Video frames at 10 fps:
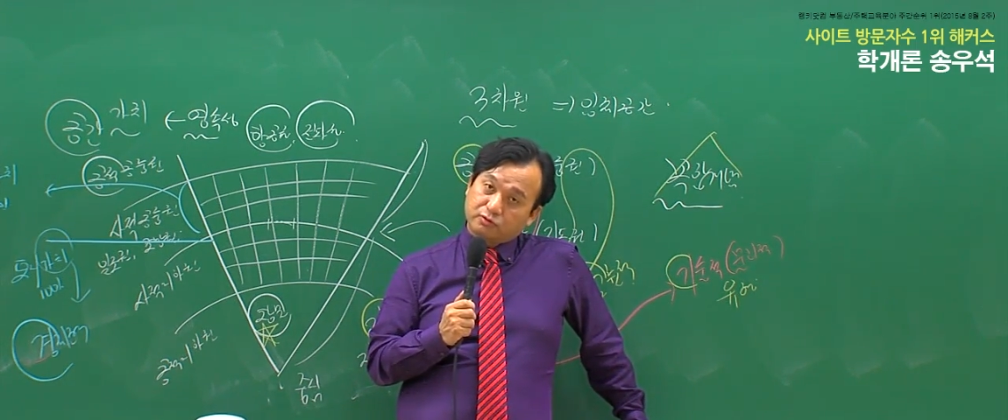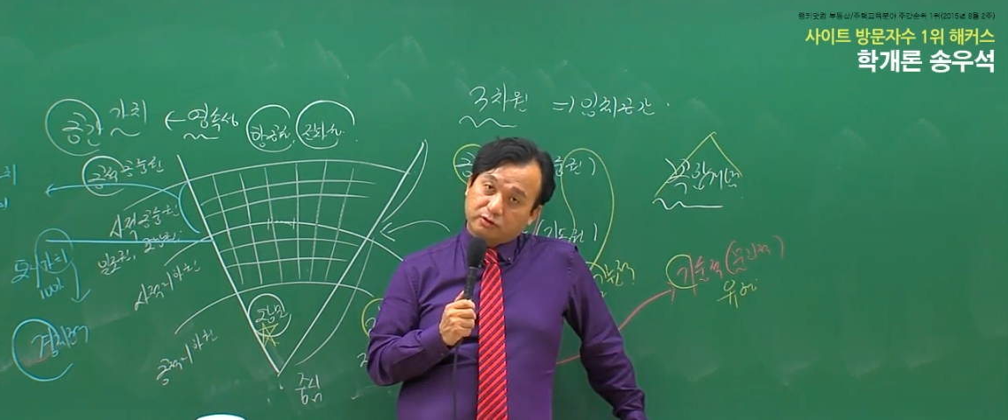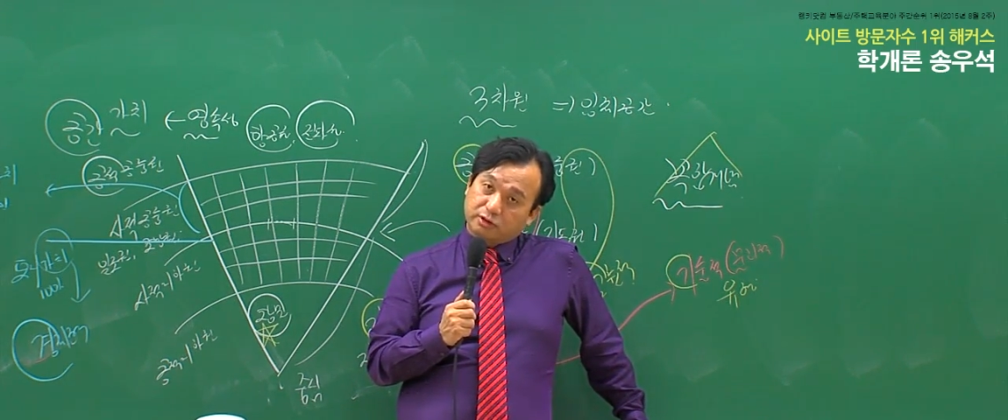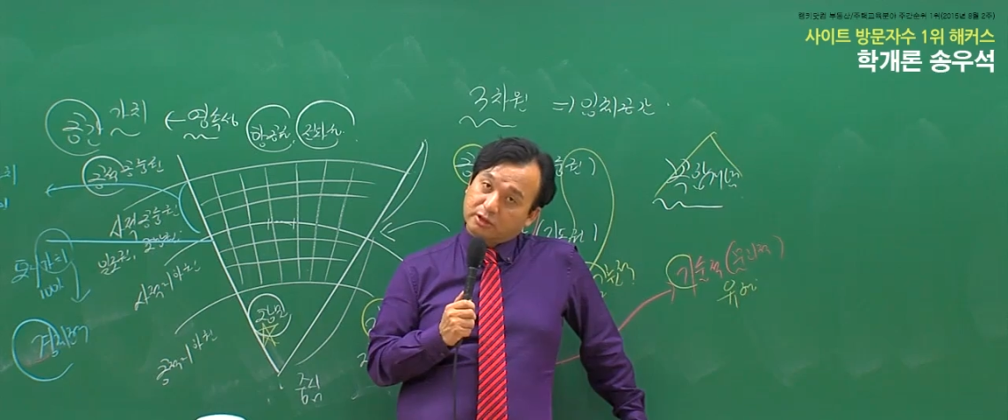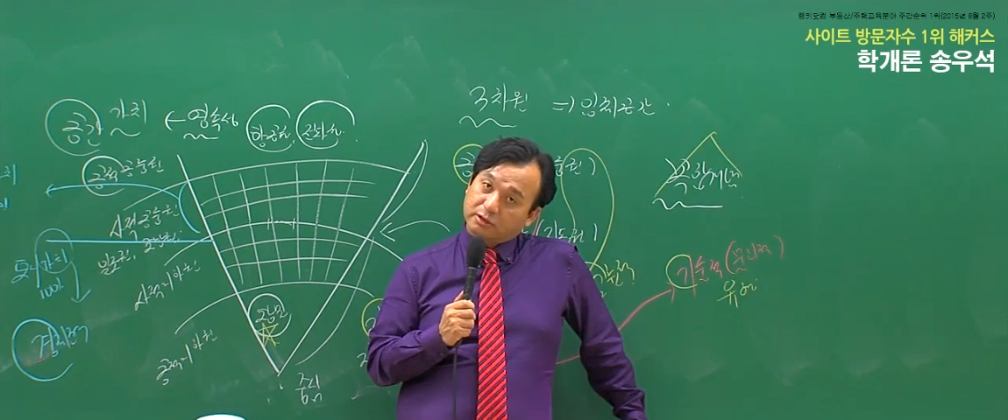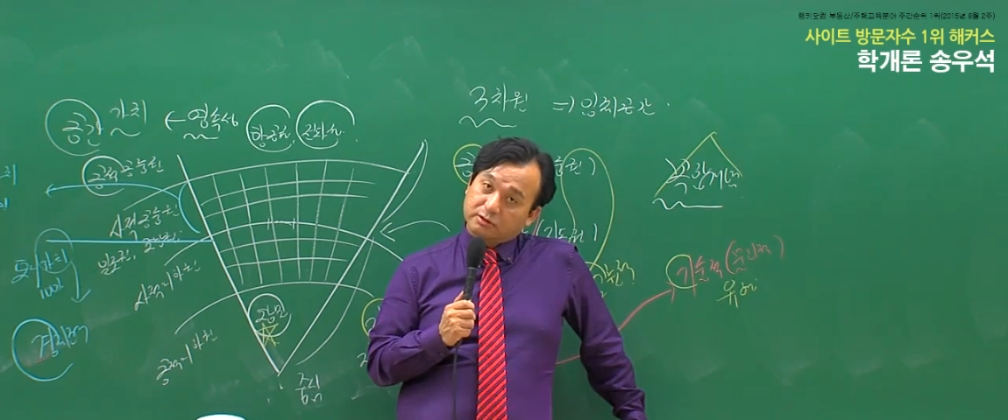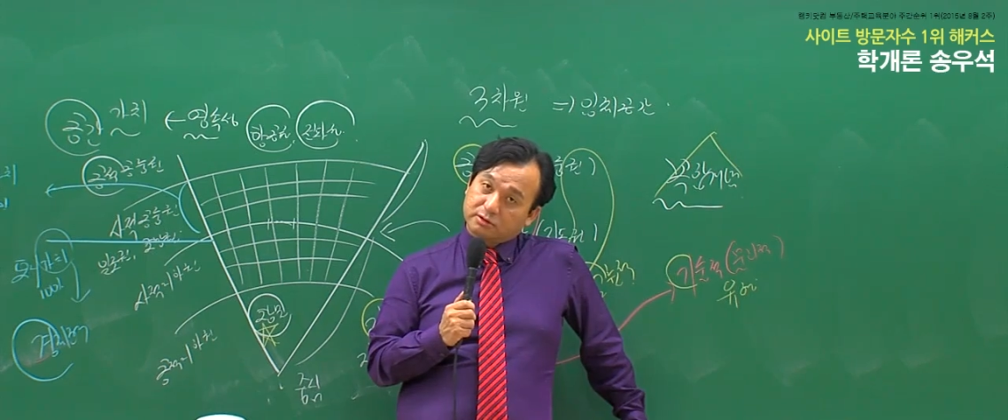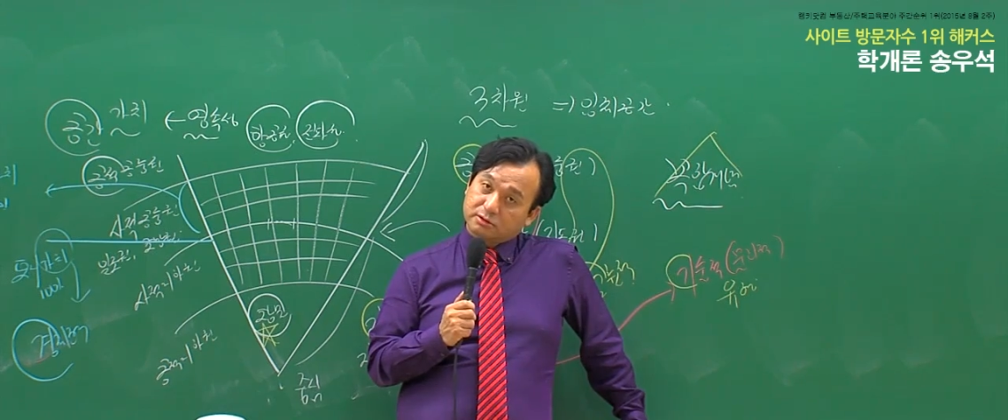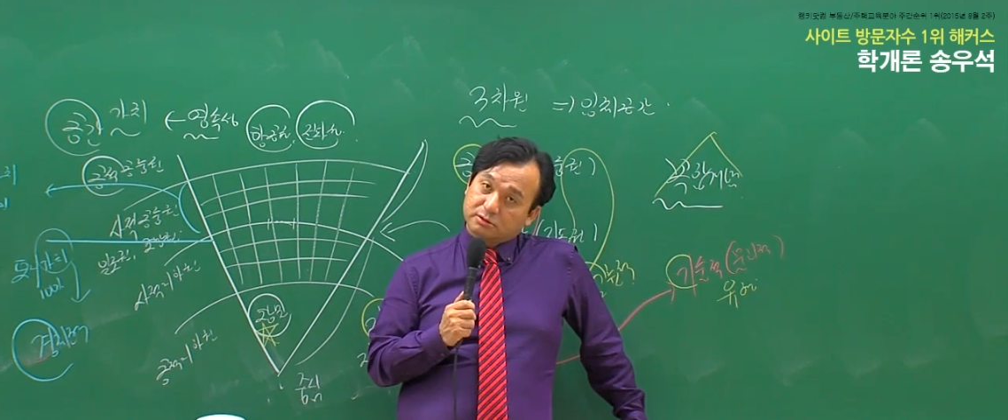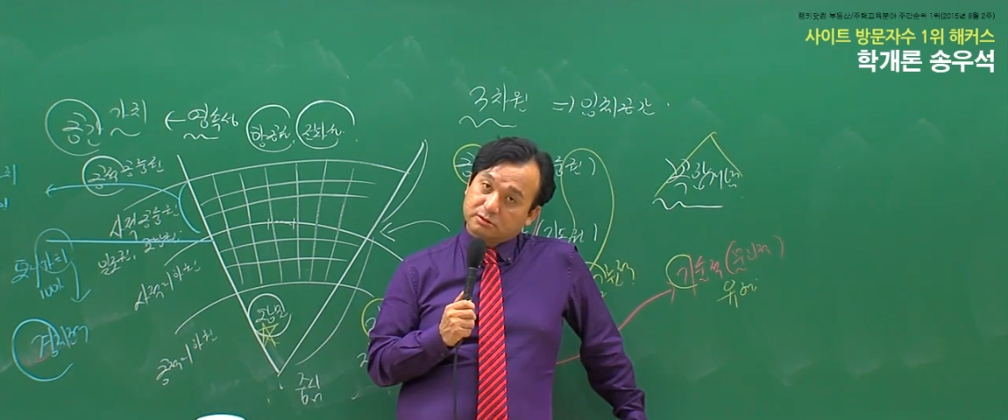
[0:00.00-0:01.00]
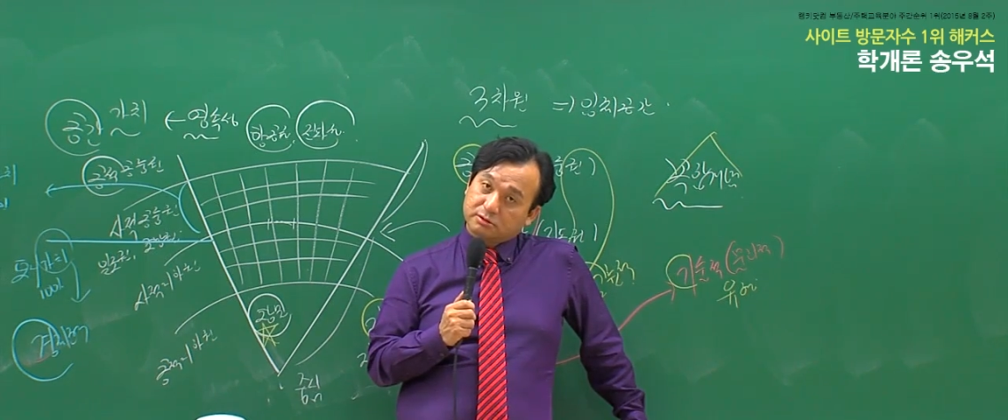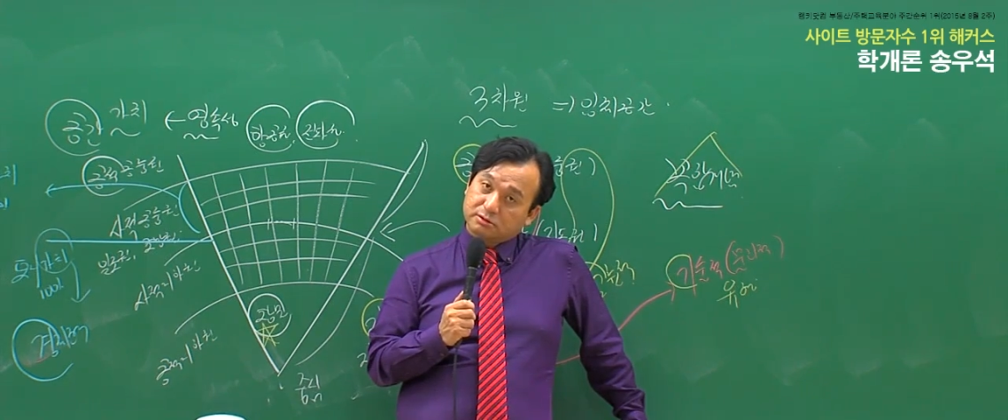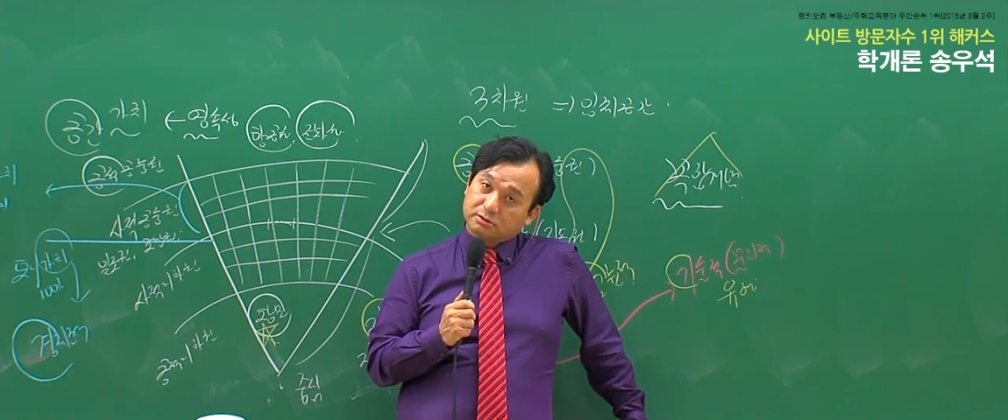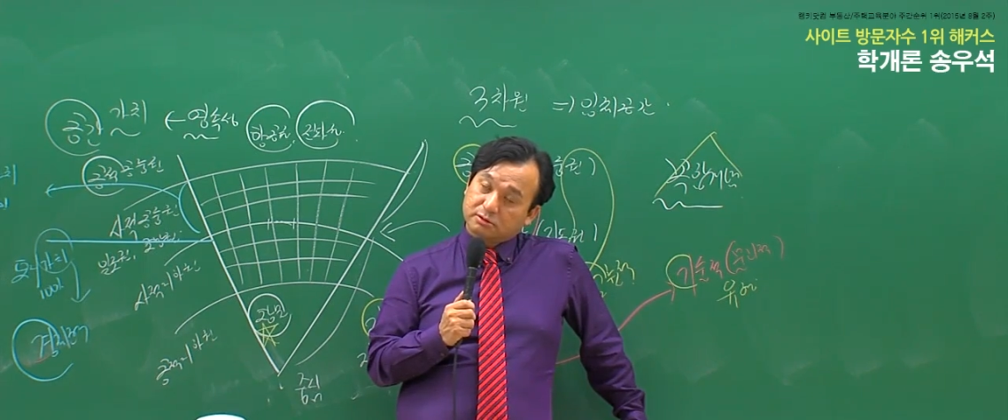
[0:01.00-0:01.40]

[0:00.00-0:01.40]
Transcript: 거냐는 것은